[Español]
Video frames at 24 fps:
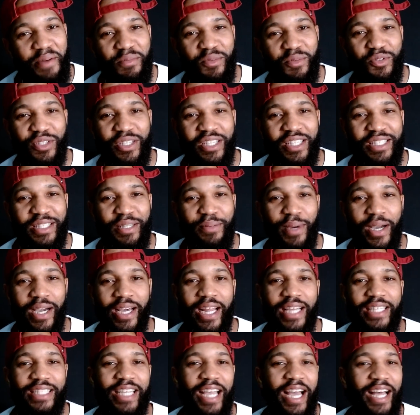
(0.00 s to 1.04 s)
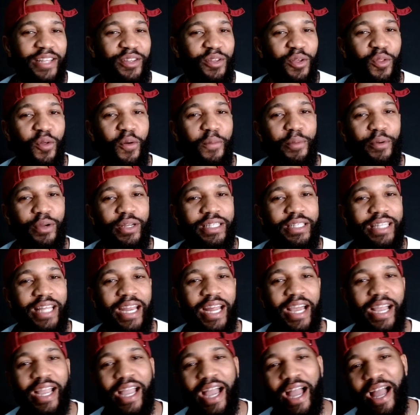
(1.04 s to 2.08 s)
Muchísimas gracias a todos por estar
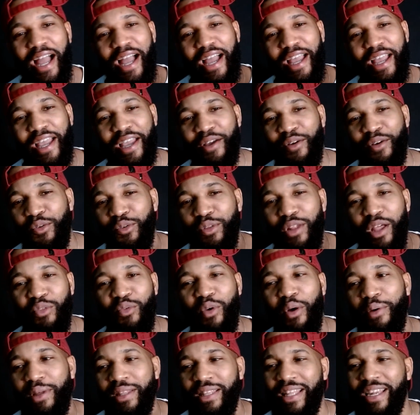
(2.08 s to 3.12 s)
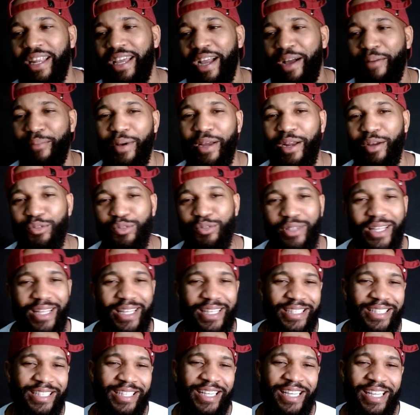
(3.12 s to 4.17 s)
acá en una nueva entrega para
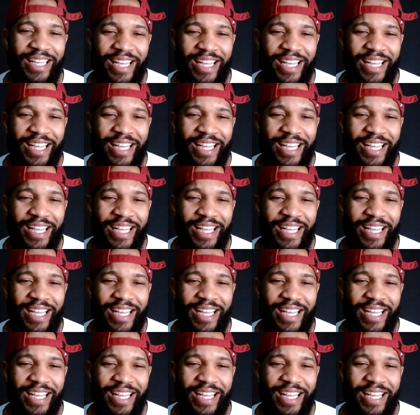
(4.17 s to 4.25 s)
ustedes.